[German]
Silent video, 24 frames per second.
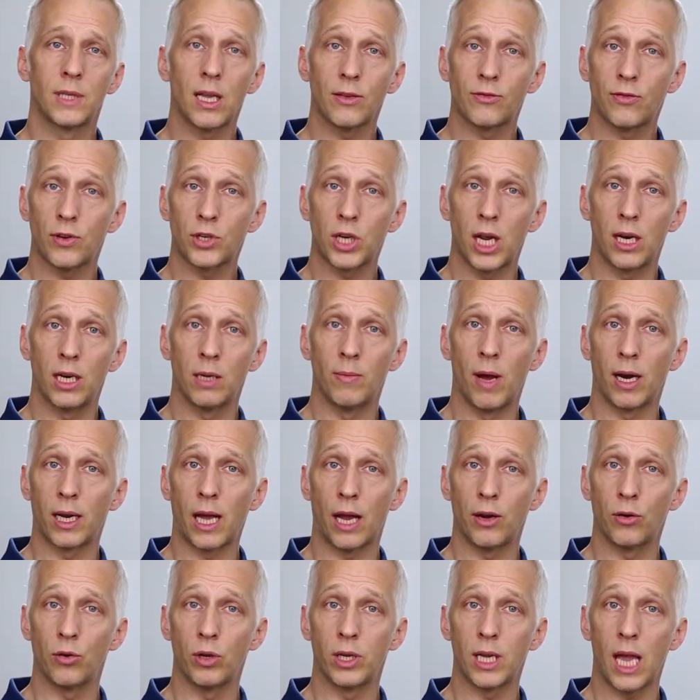Selbstverständlich, man
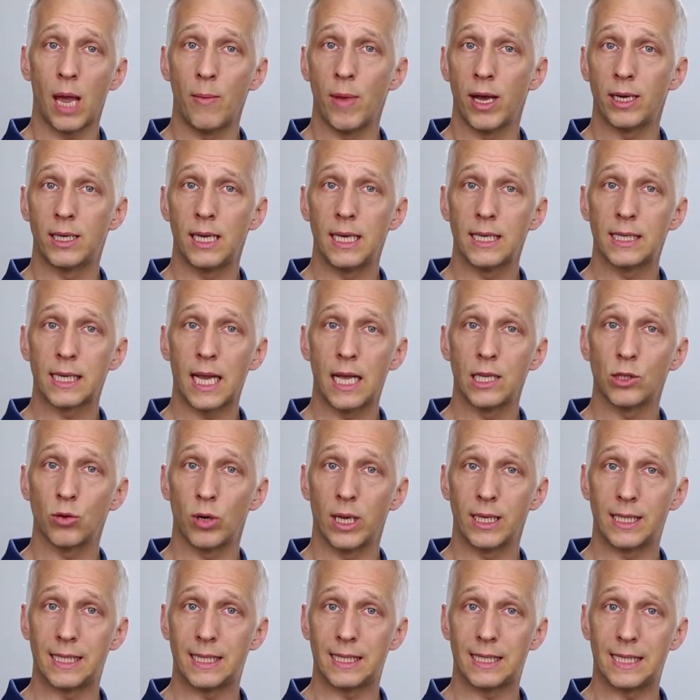kann durch MRT-Scans
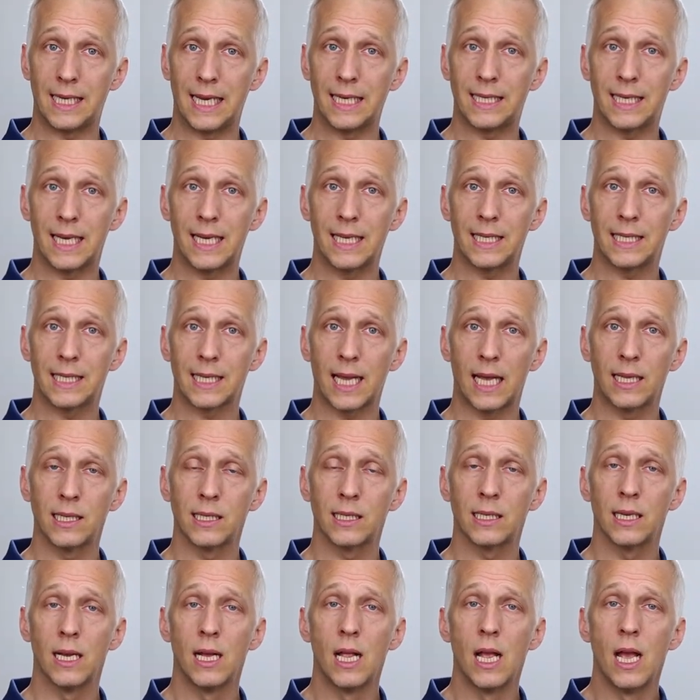oder
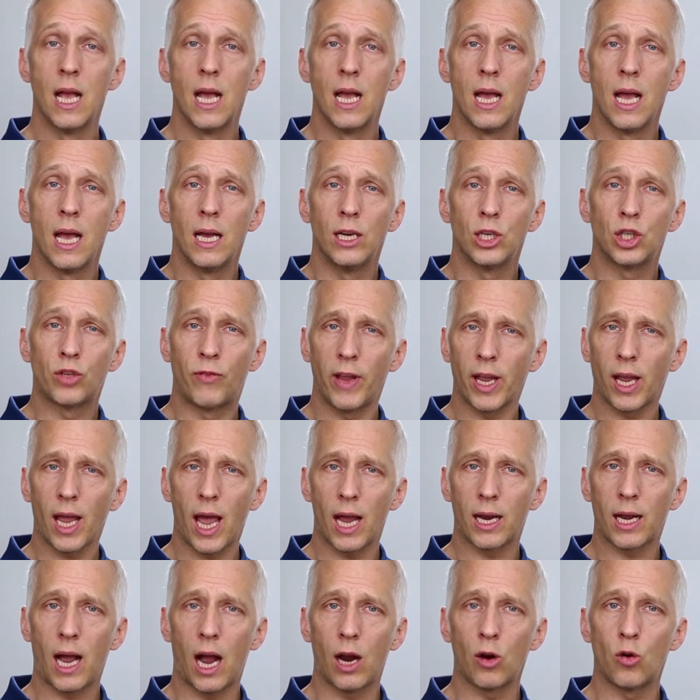CT-Scans schwere
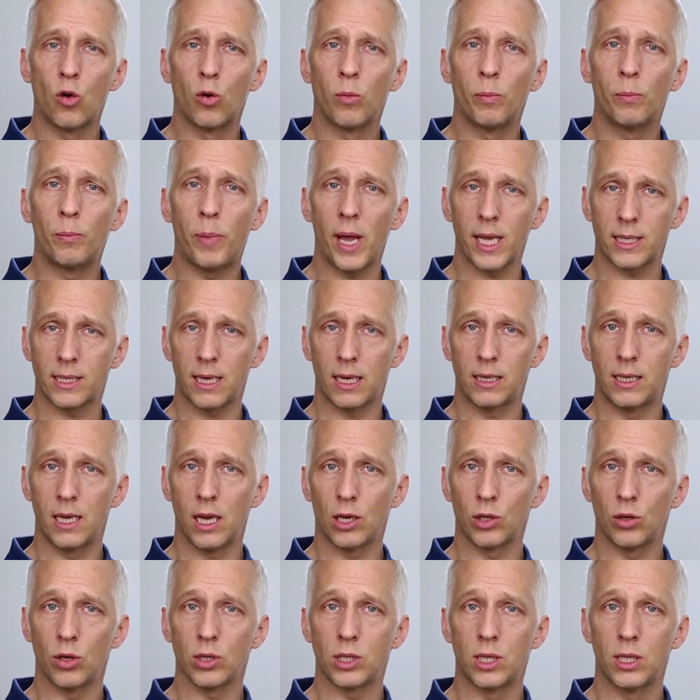Erkrankungen besser
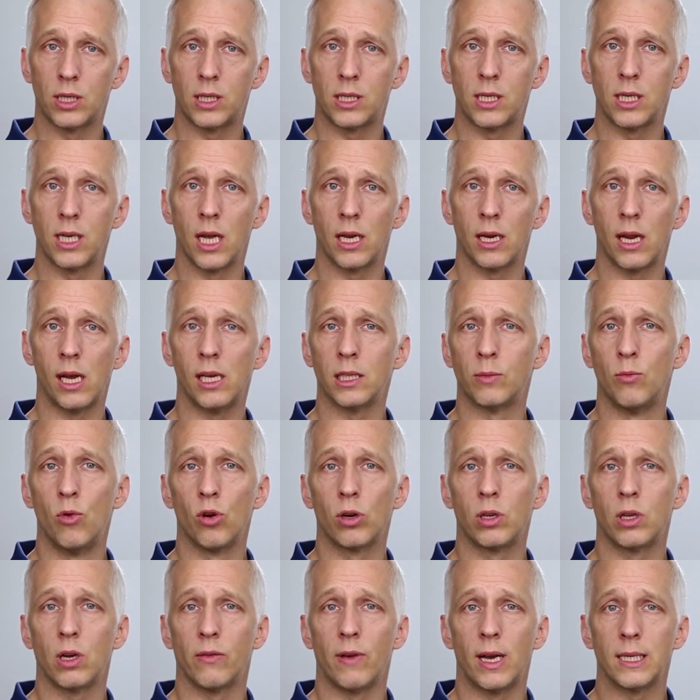diagnostizieren als
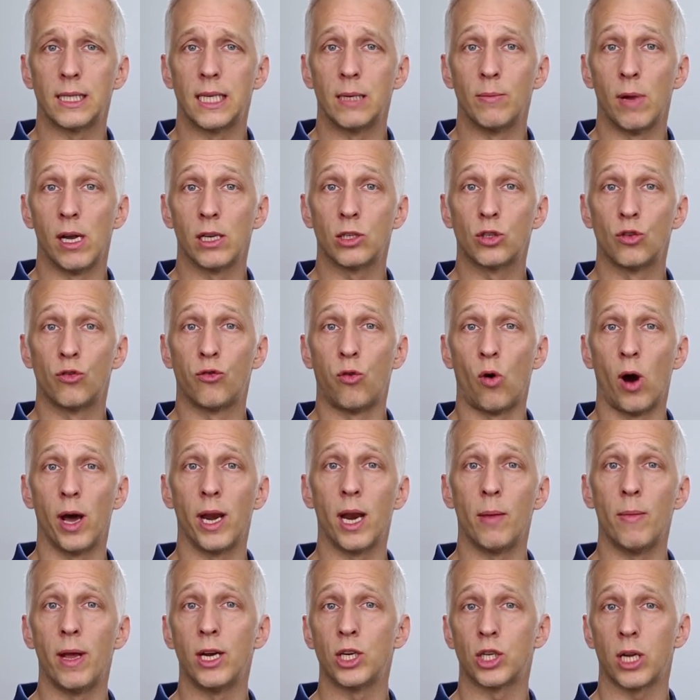möglicherweise jemals zuvor in
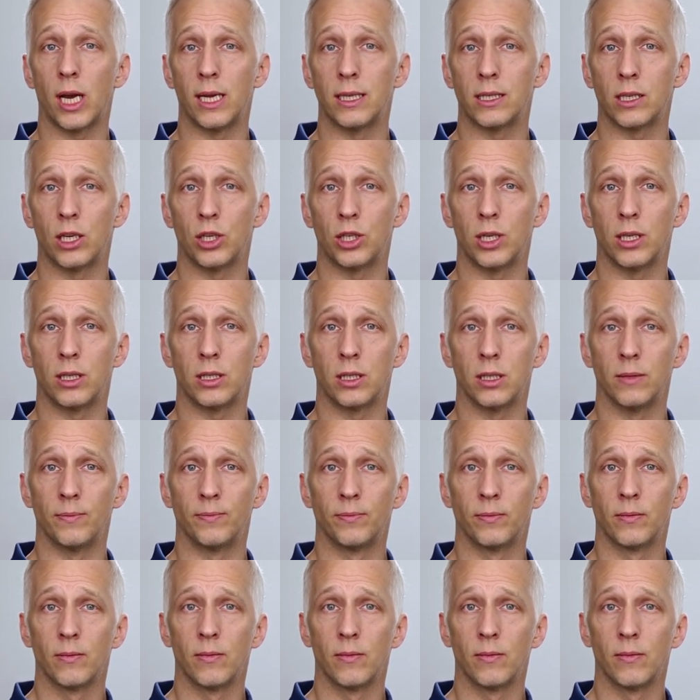der Menschheitsgeschichte.